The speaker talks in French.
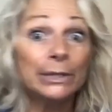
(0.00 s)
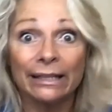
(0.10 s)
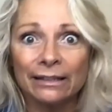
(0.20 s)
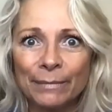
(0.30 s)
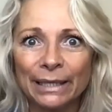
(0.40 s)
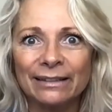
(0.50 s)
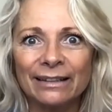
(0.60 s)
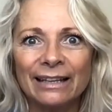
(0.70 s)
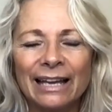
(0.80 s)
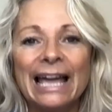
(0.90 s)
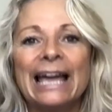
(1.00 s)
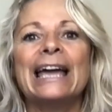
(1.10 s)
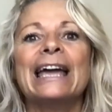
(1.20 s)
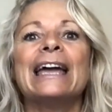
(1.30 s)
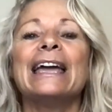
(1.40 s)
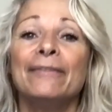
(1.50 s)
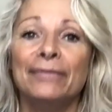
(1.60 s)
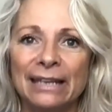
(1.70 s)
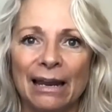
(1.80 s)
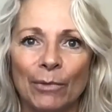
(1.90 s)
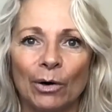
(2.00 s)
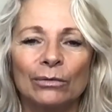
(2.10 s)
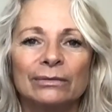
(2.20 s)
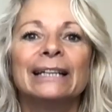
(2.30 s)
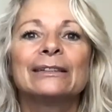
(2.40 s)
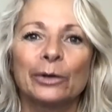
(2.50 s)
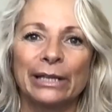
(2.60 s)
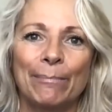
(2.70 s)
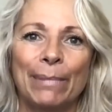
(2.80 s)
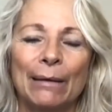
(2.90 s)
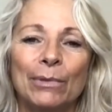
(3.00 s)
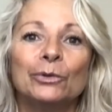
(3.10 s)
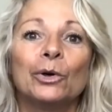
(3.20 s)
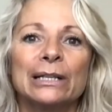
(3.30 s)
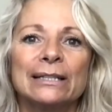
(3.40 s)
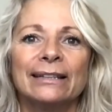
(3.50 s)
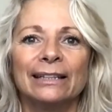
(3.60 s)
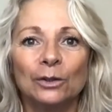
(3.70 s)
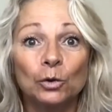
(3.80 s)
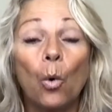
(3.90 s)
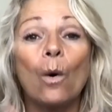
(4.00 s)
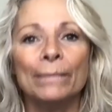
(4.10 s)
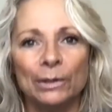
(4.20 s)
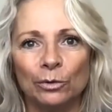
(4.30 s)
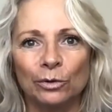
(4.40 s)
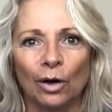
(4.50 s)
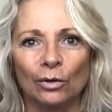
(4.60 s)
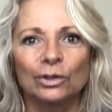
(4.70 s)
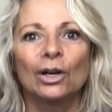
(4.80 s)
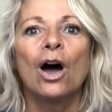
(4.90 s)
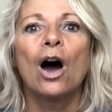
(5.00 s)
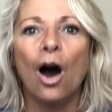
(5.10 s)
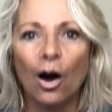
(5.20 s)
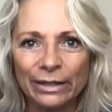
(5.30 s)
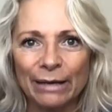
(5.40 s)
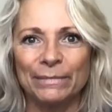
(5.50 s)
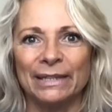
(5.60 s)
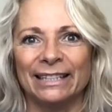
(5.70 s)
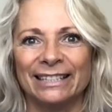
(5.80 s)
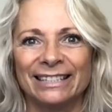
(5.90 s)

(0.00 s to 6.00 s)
quatre mètres, et finalement d'être capable de rester trois minutes trente en apnée.